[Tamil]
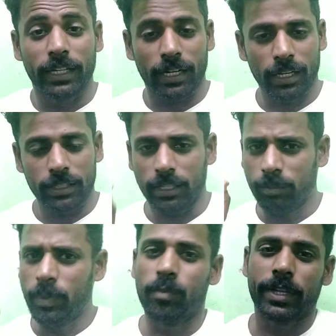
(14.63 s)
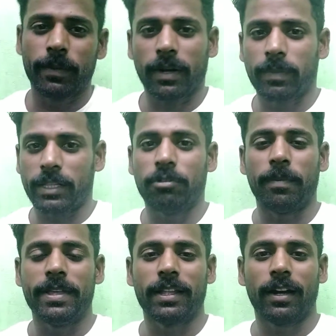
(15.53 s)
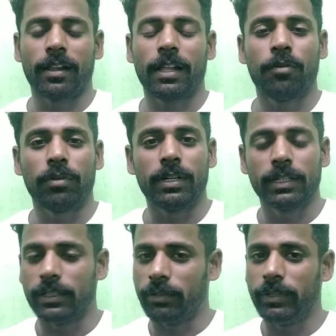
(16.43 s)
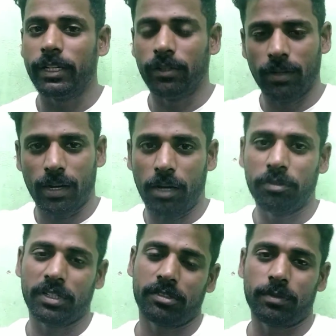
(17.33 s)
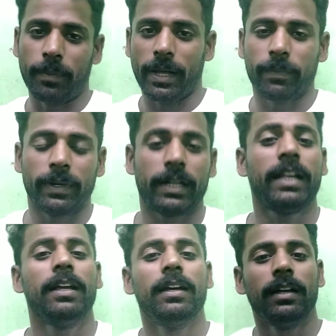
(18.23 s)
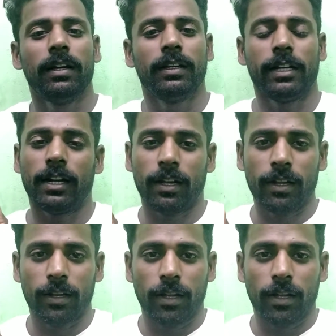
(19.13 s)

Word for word: ஏன்னா இது ரொம்ப முக்கியமான பதிவு அப்படிங்கிறனால தான் உங்களுக்கு இந்த வீடியோ அவசர அவசரமாக மேக் பண்ணுறேன் ஏன்னா